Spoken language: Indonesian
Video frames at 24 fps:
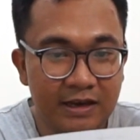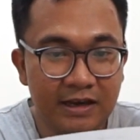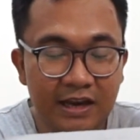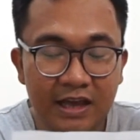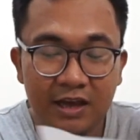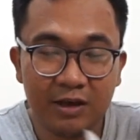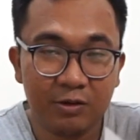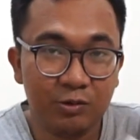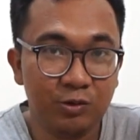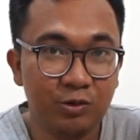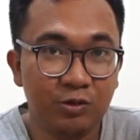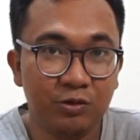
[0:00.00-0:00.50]

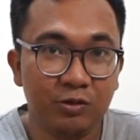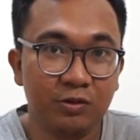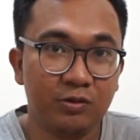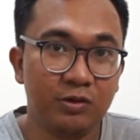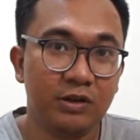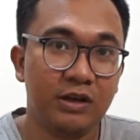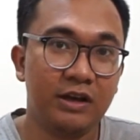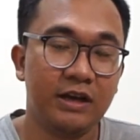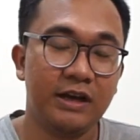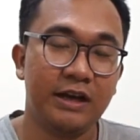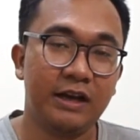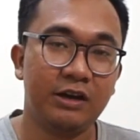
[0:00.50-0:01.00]
Nah, untuk
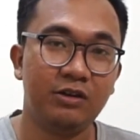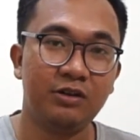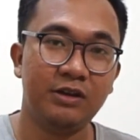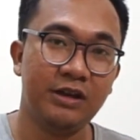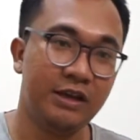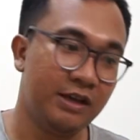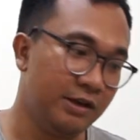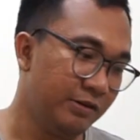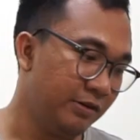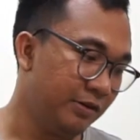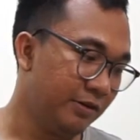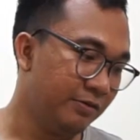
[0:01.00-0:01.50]
uh, eh, ROG
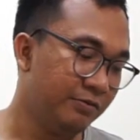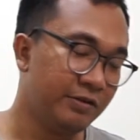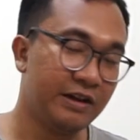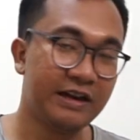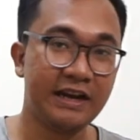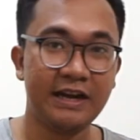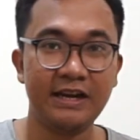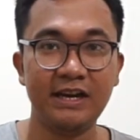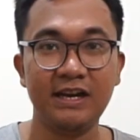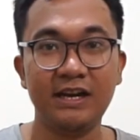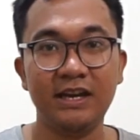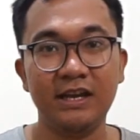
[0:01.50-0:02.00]

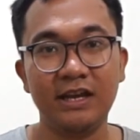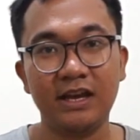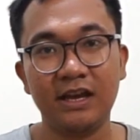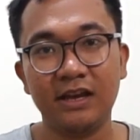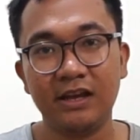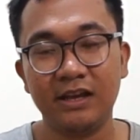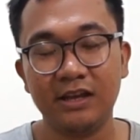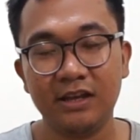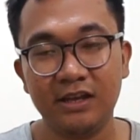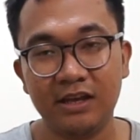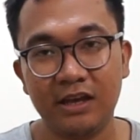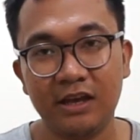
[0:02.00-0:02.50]
varian ini
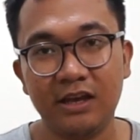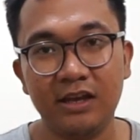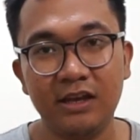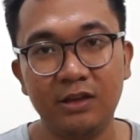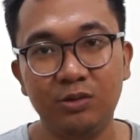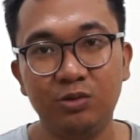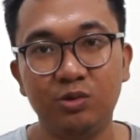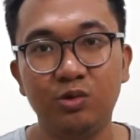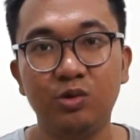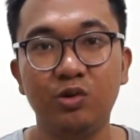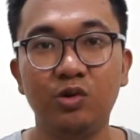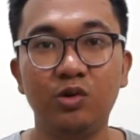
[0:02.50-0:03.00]

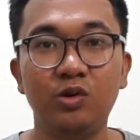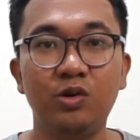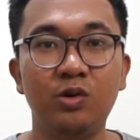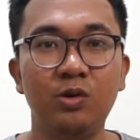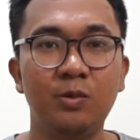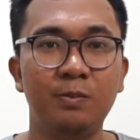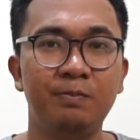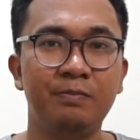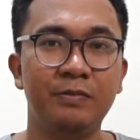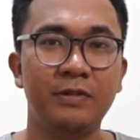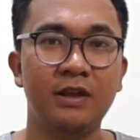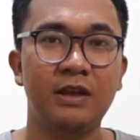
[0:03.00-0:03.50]

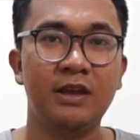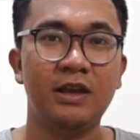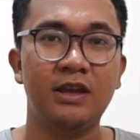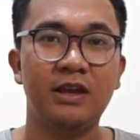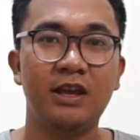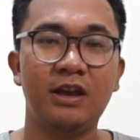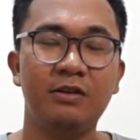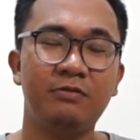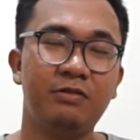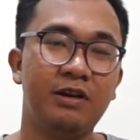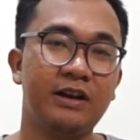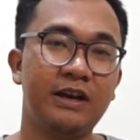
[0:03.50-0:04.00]
yaitu
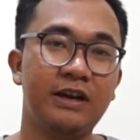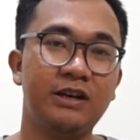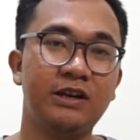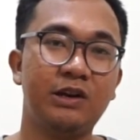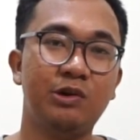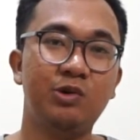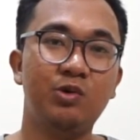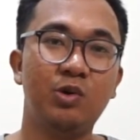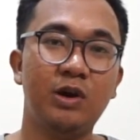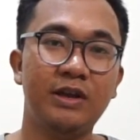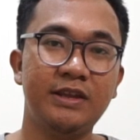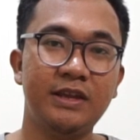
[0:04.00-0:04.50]
yang varian
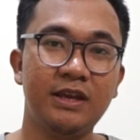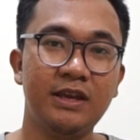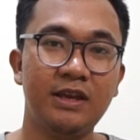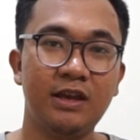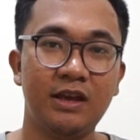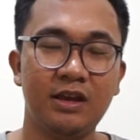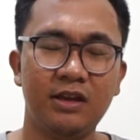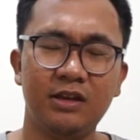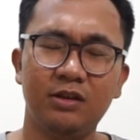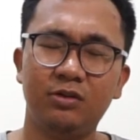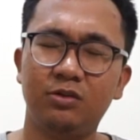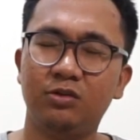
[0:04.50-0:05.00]

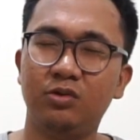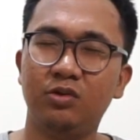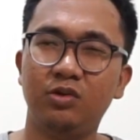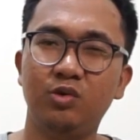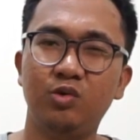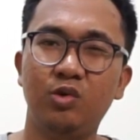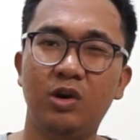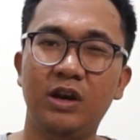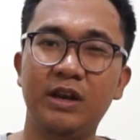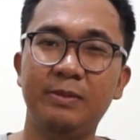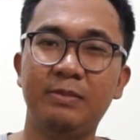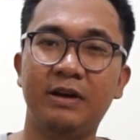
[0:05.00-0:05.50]
keduanya yaitu
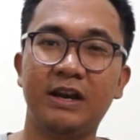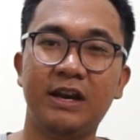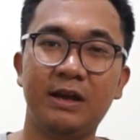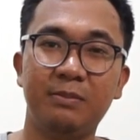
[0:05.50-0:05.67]
256